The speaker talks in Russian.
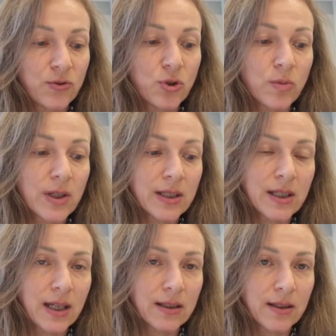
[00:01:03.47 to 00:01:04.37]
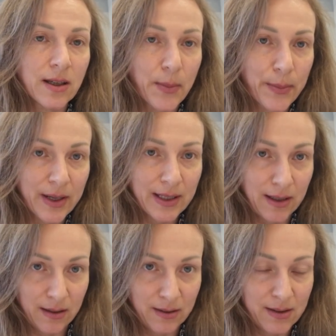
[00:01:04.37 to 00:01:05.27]
В чем конкретно
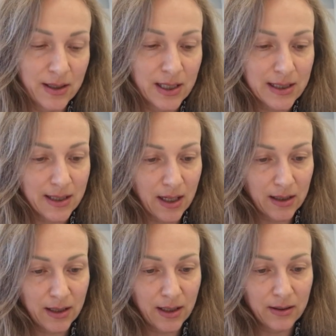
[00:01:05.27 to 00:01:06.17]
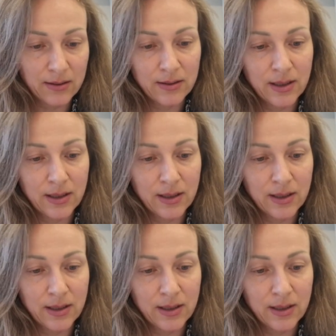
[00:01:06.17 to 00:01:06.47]
мои недостатки?